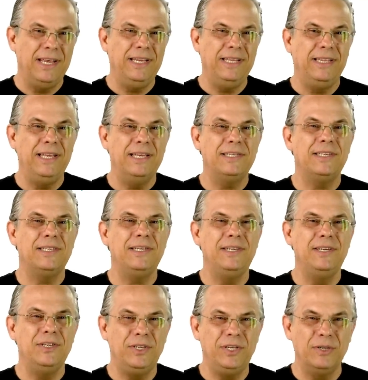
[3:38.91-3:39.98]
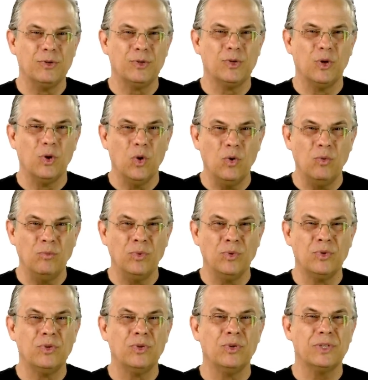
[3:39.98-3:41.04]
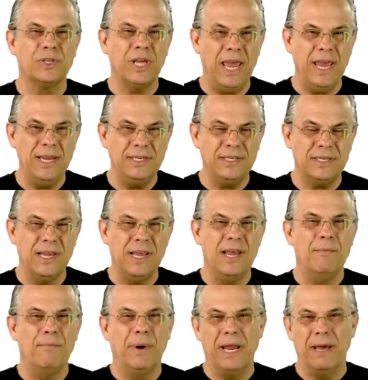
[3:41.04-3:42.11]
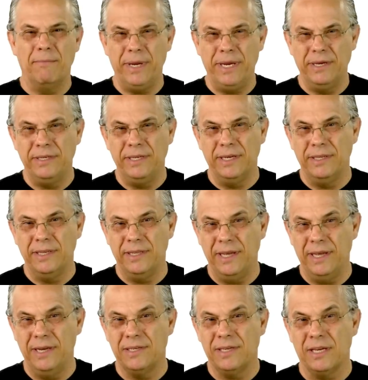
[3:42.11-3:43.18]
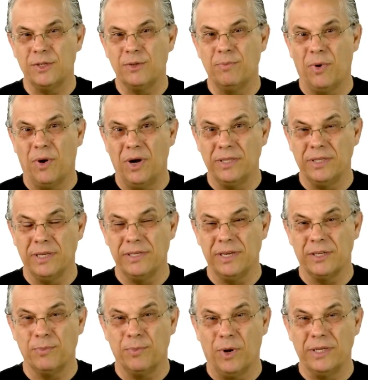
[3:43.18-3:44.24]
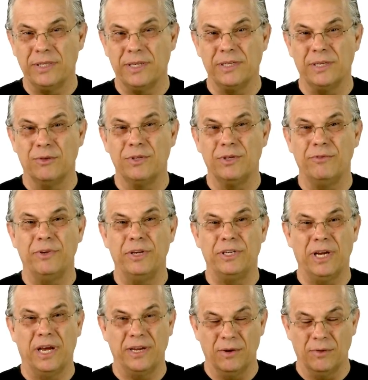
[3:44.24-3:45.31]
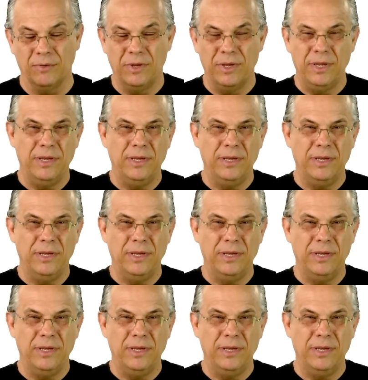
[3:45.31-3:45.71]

e descingir os lombos dos reis para abrir diante deles as portas, e as portas não se fecharão.